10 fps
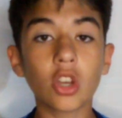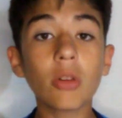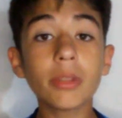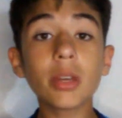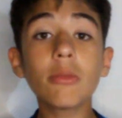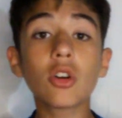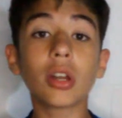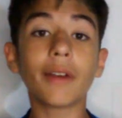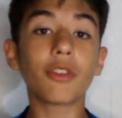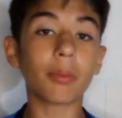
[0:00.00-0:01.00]
Comenzamos
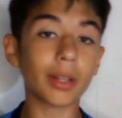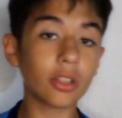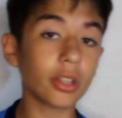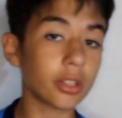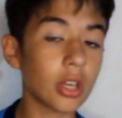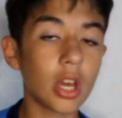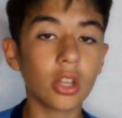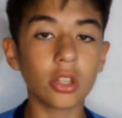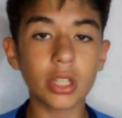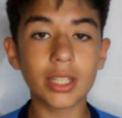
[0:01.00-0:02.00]
con las formaciones,
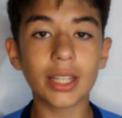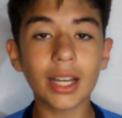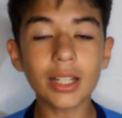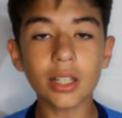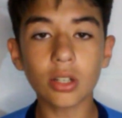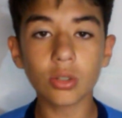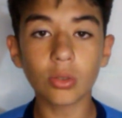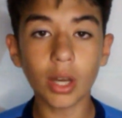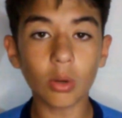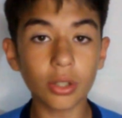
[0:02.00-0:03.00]
donde Senegal salió con
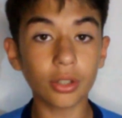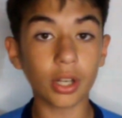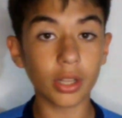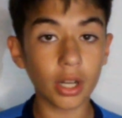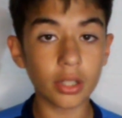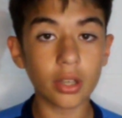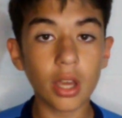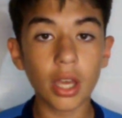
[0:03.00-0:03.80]
una 4-3-3.